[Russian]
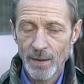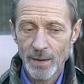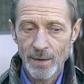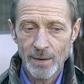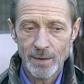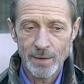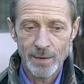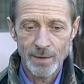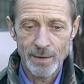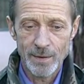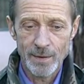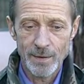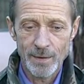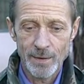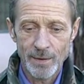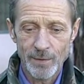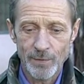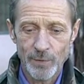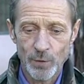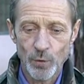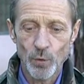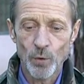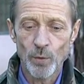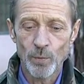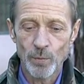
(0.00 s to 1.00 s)
э,
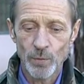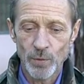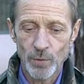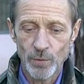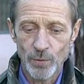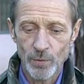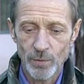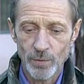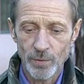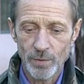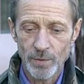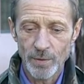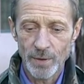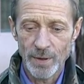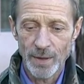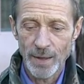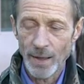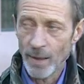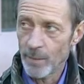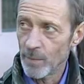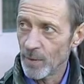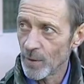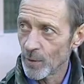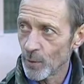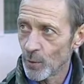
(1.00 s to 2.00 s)
в темную
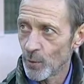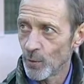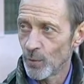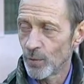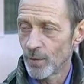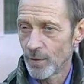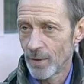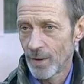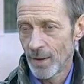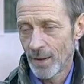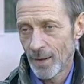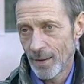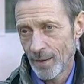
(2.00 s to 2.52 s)
рябинку,